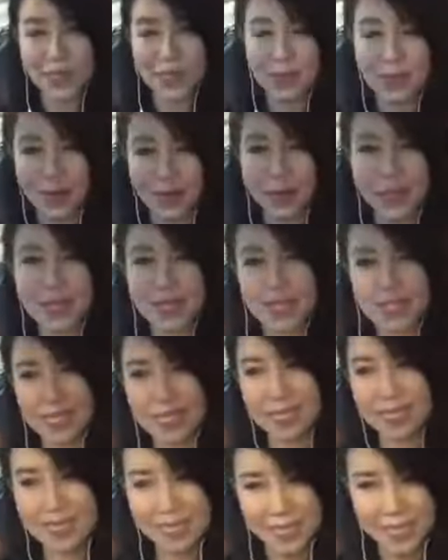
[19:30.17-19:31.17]
我对我
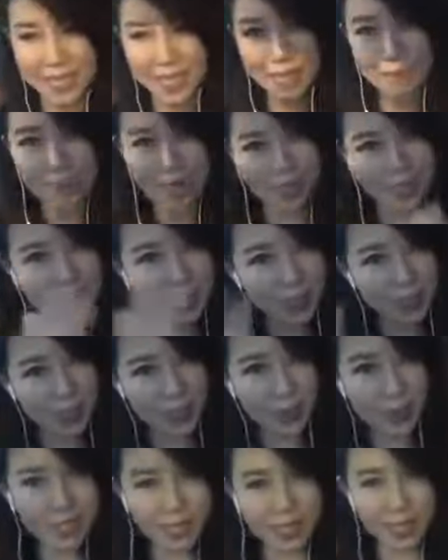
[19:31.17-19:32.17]
自己的每一样
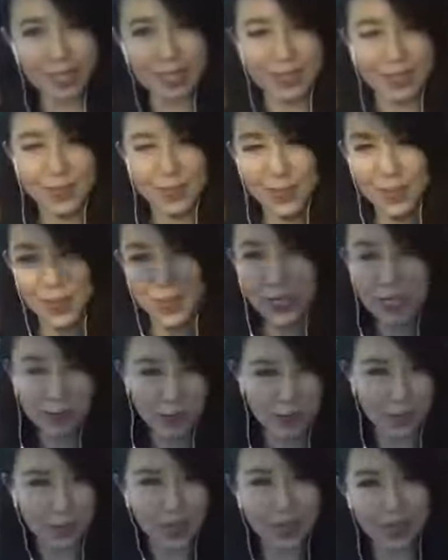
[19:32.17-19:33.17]
东西我都要
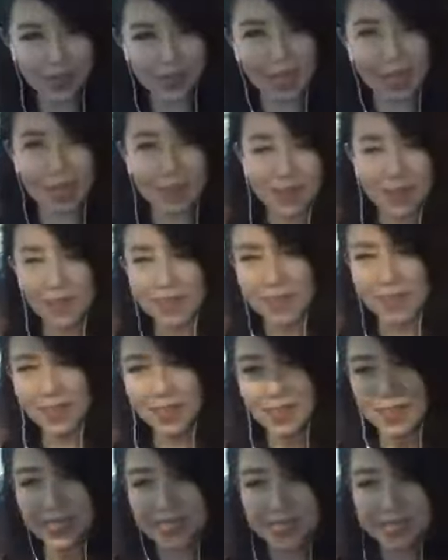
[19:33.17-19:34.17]
求很高。
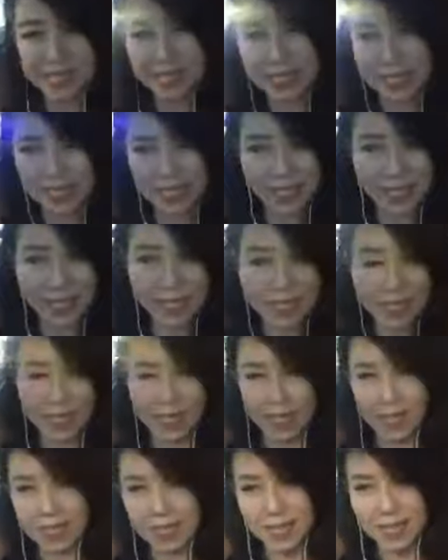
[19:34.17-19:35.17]
OK，这是，
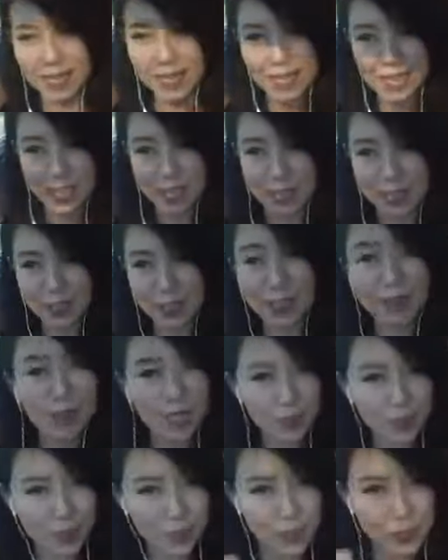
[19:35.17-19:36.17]
呃，所以
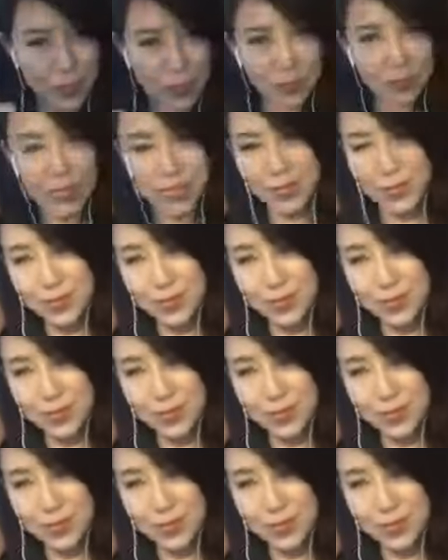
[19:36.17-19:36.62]
为什么我睡眠